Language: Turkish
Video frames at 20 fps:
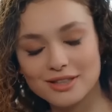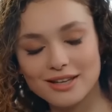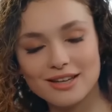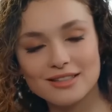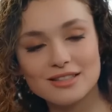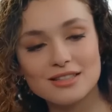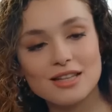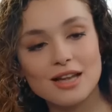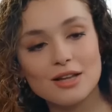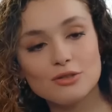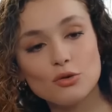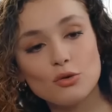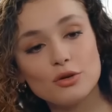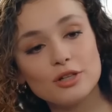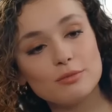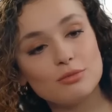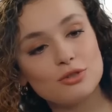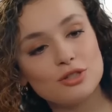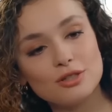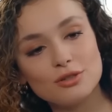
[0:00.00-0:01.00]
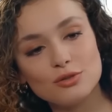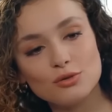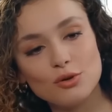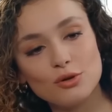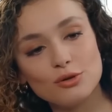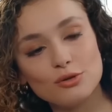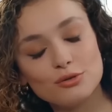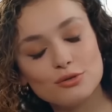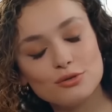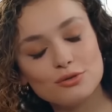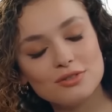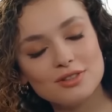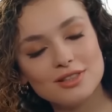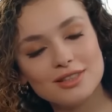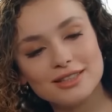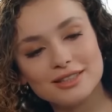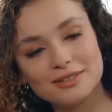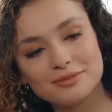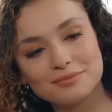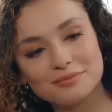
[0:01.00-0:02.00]
Ama yani sen de öyle bir şey söylüyorsun
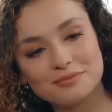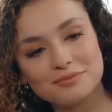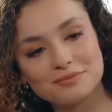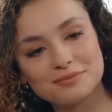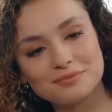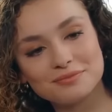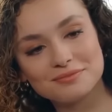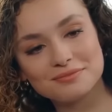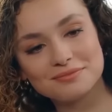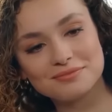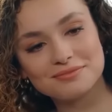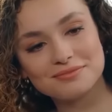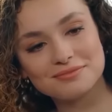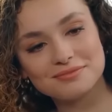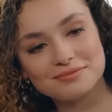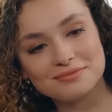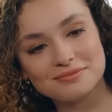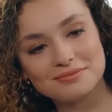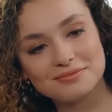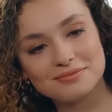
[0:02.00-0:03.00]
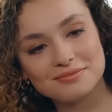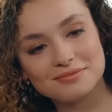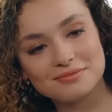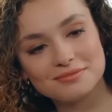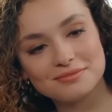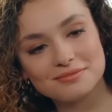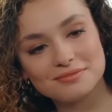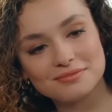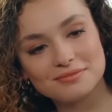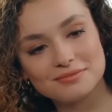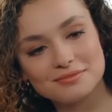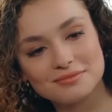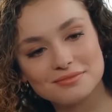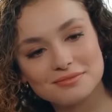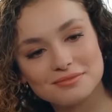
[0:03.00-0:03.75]
ki. Naz açık konuşayım mı o zaman?